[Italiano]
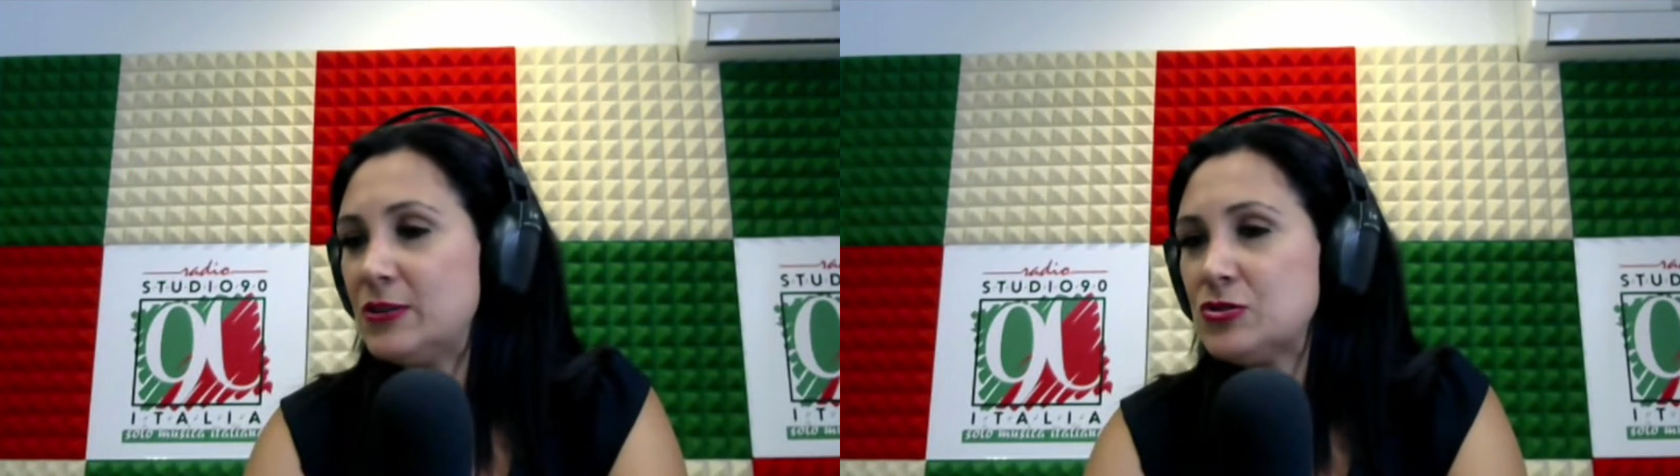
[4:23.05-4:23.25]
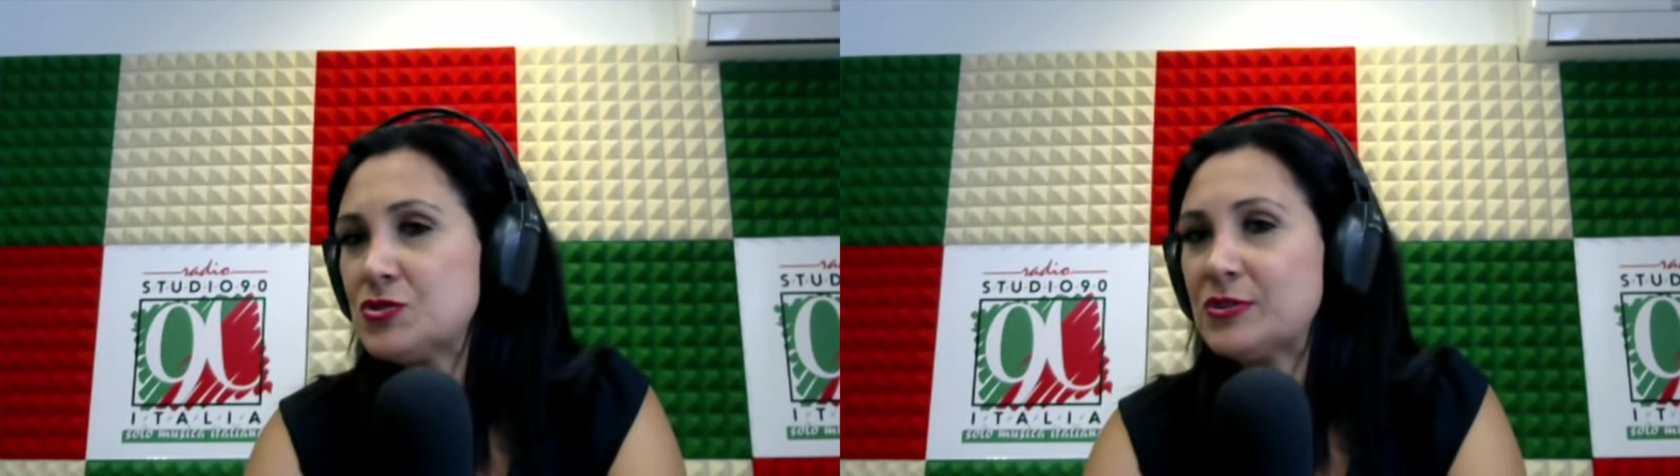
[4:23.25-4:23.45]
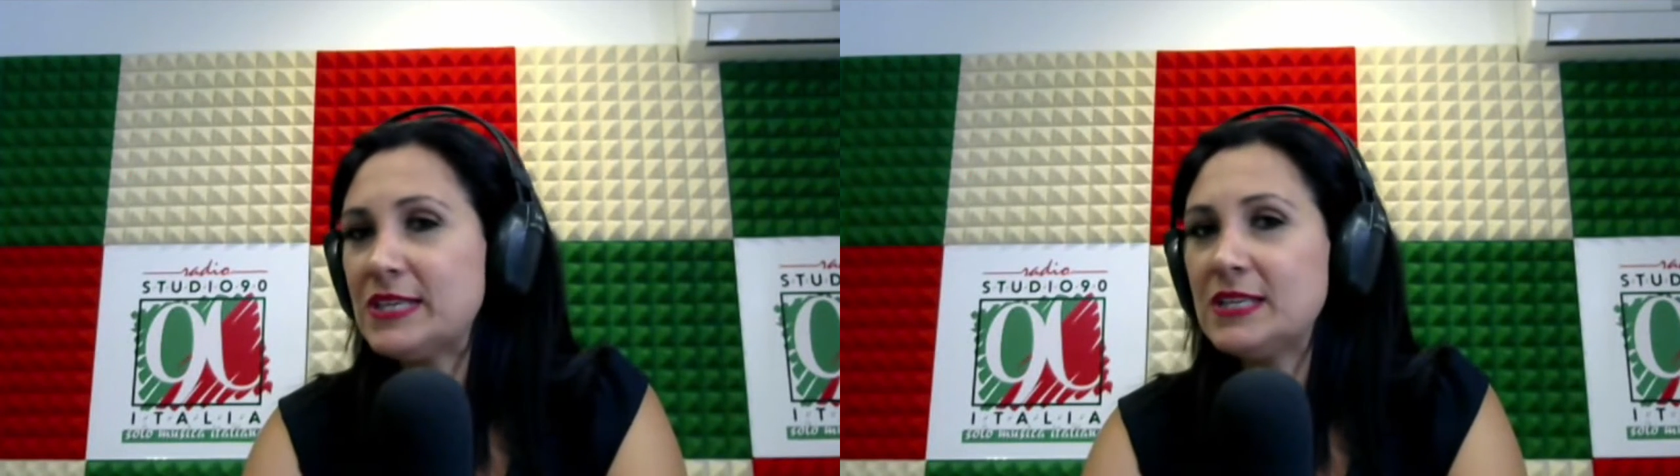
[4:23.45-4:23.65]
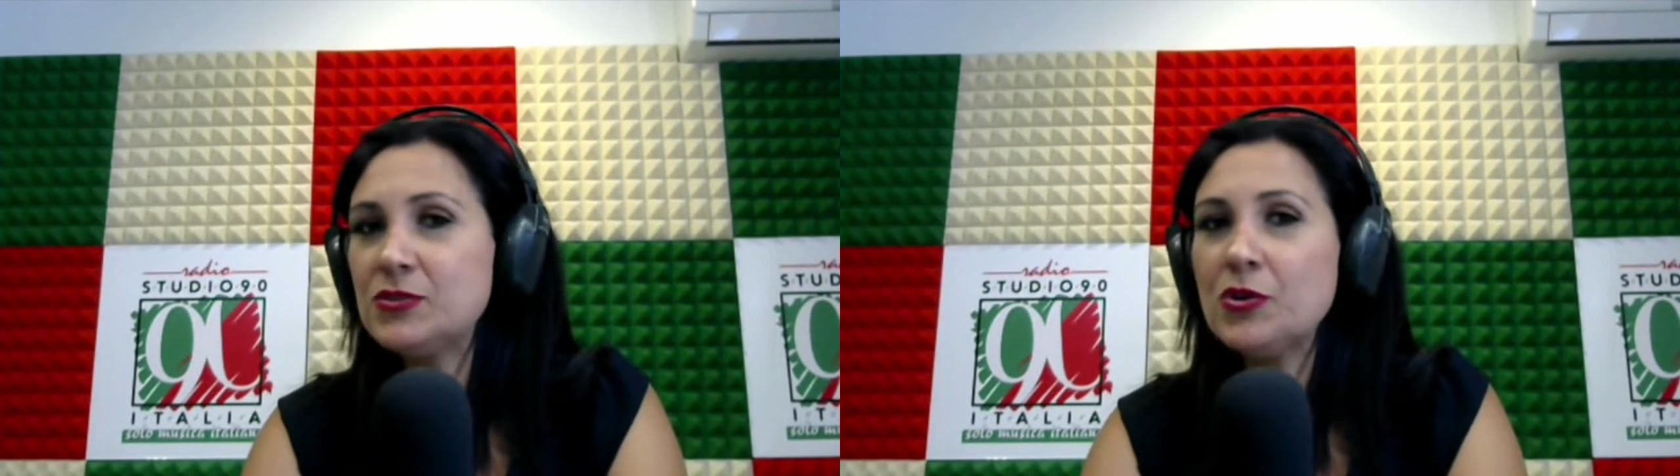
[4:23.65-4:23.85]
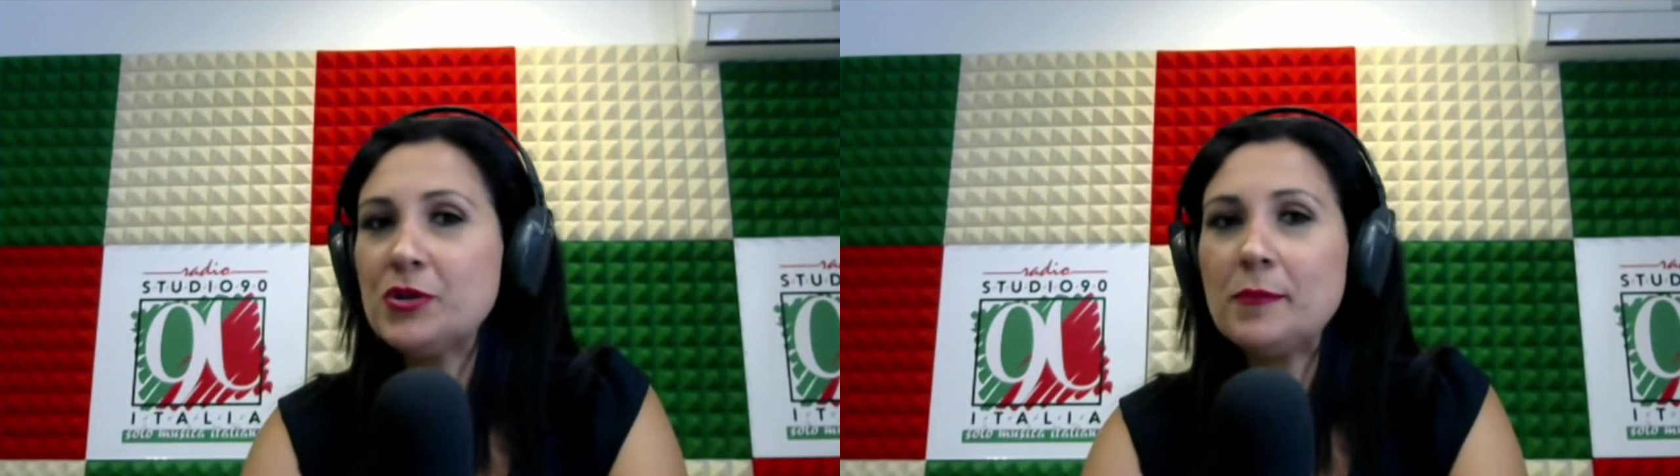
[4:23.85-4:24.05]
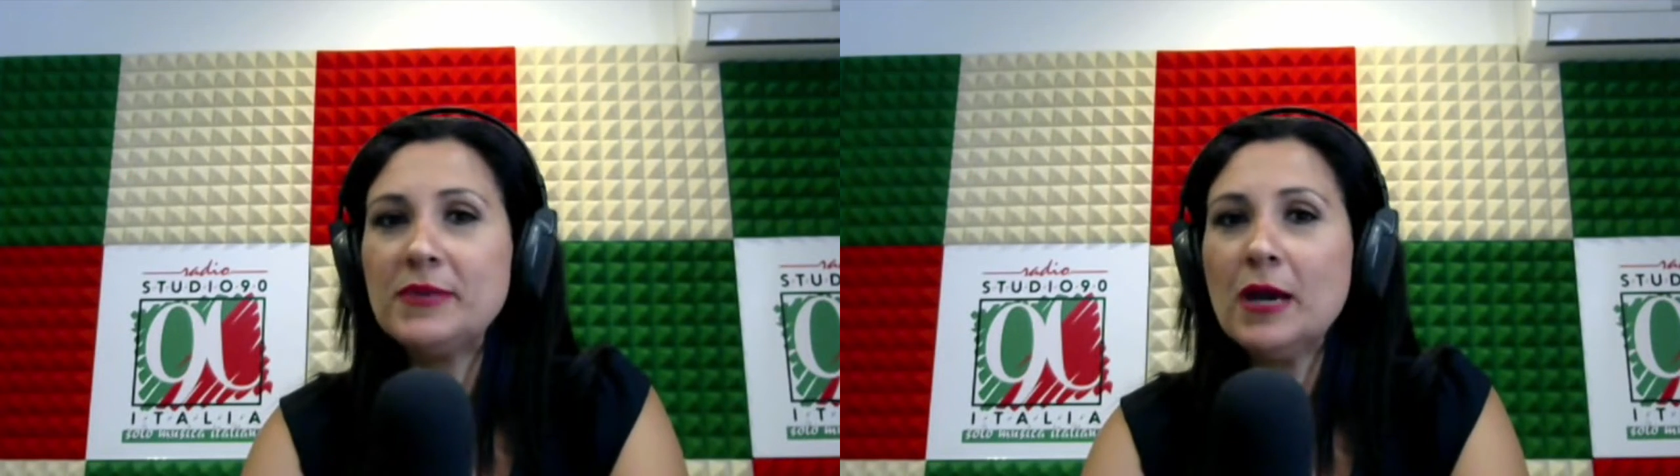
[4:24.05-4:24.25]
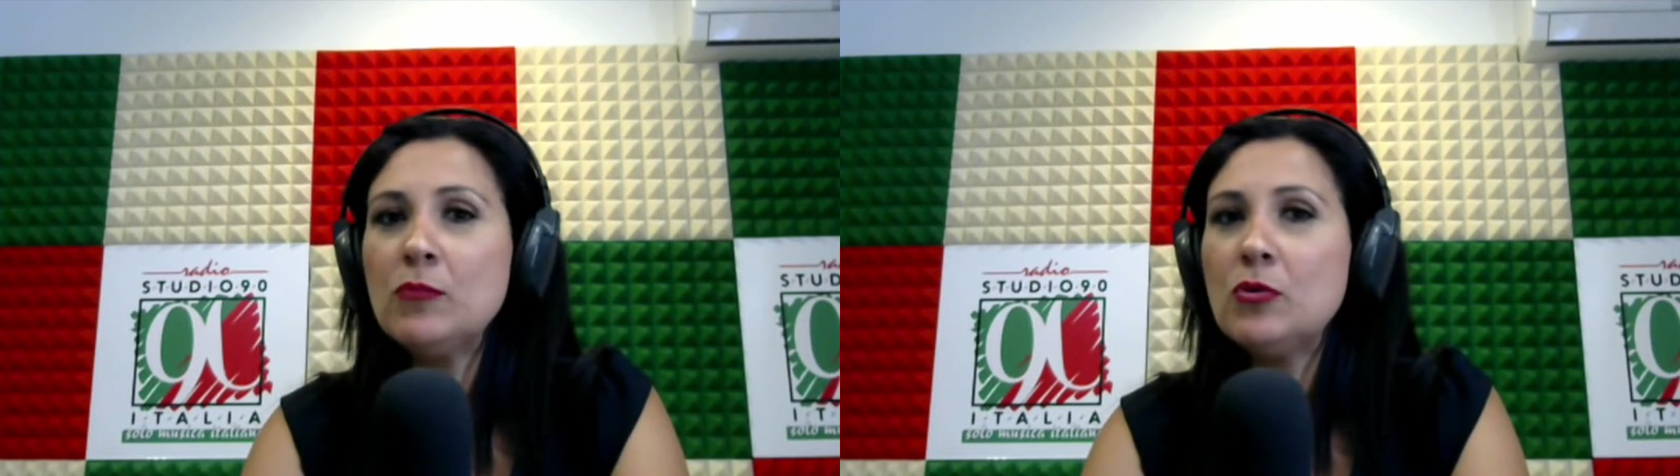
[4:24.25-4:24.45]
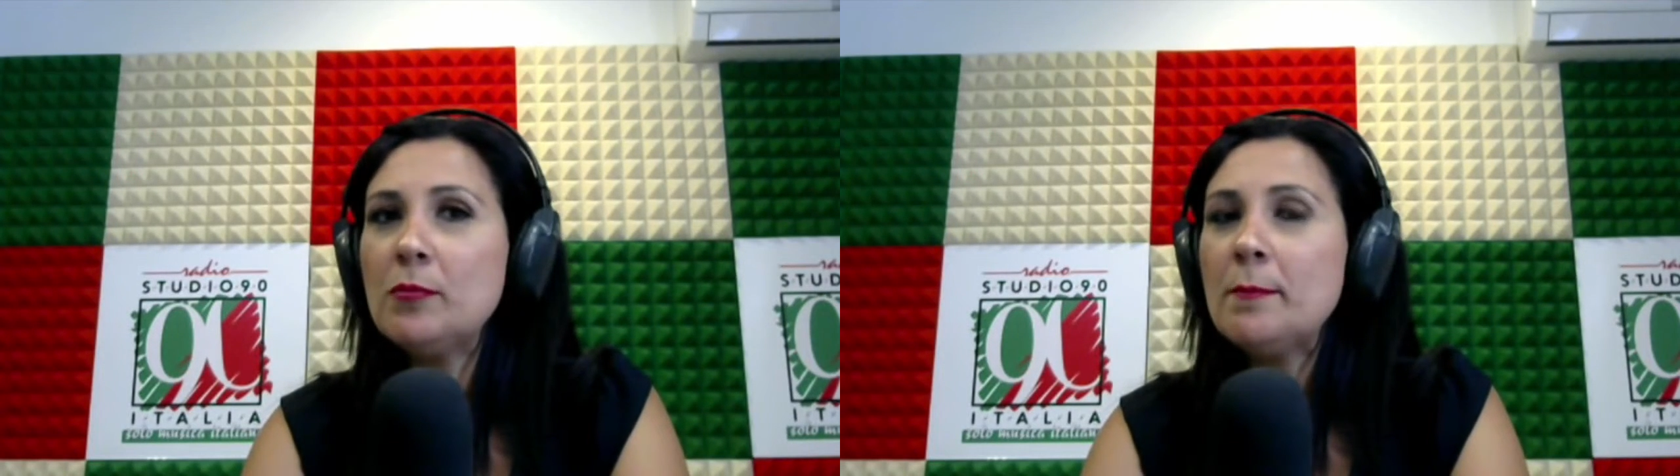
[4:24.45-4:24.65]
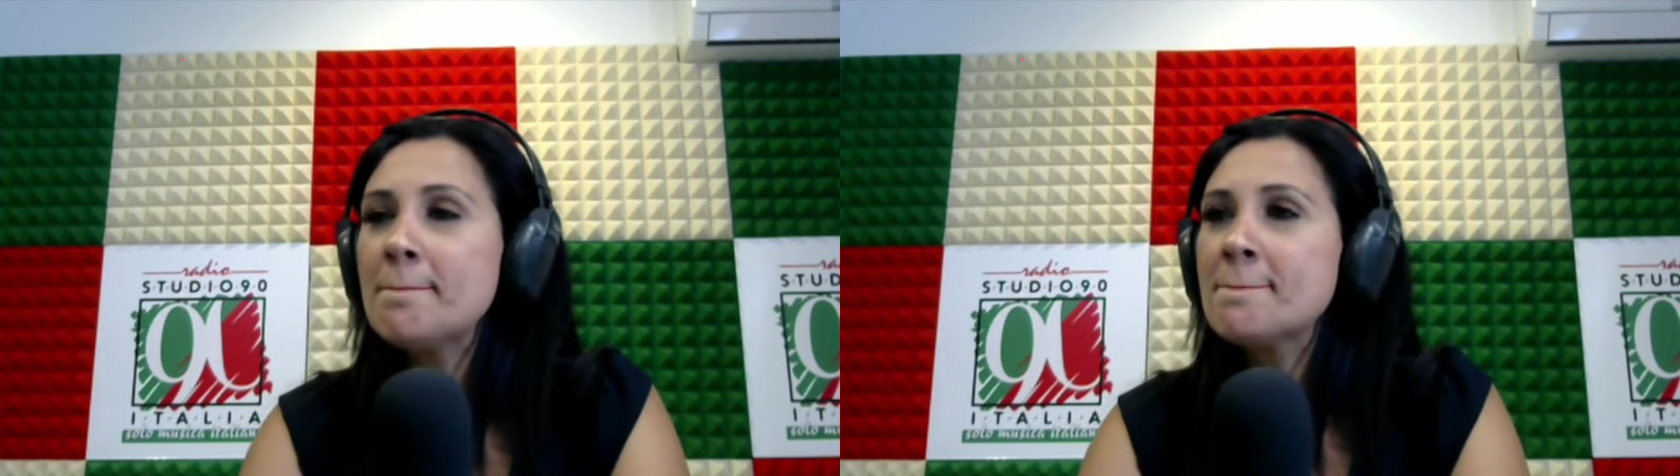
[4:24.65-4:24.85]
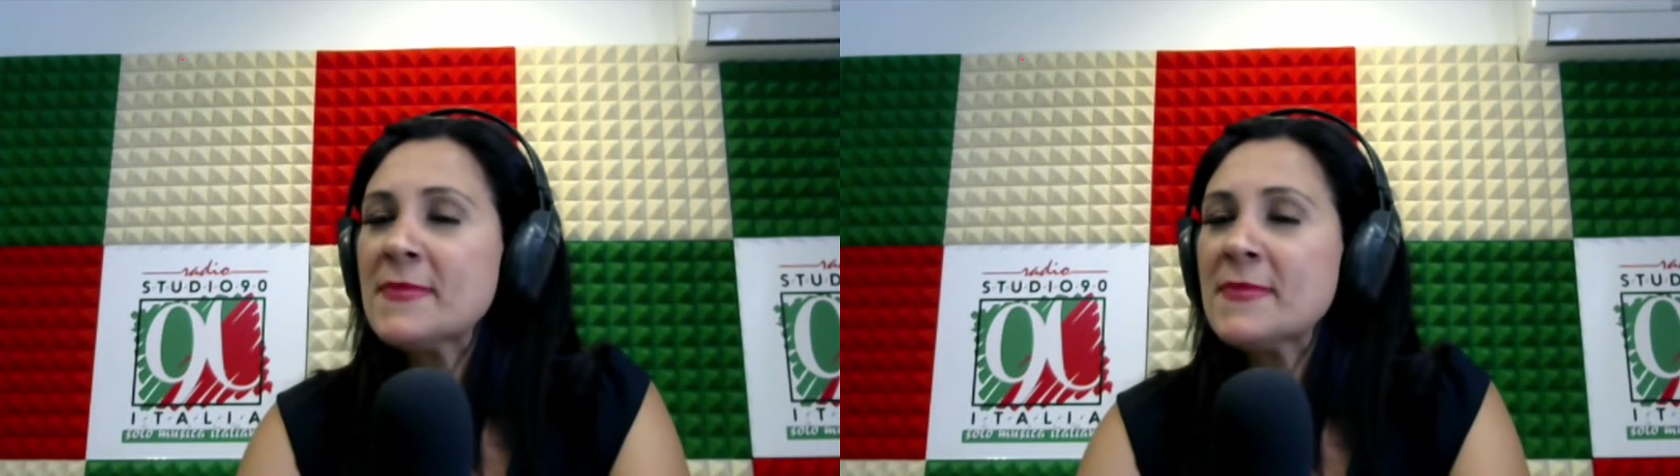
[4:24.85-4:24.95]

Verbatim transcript: nostro territorio, abbiamo